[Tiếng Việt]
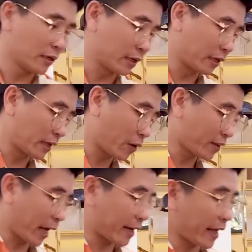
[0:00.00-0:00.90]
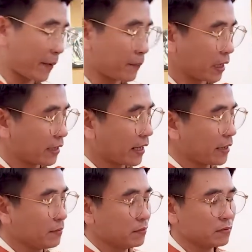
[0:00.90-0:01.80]
người ta có tặng kèm những
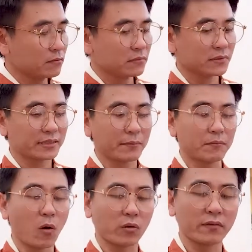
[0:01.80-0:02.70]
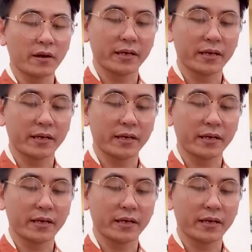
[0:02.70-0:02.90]
cái trầm bột như vậy nè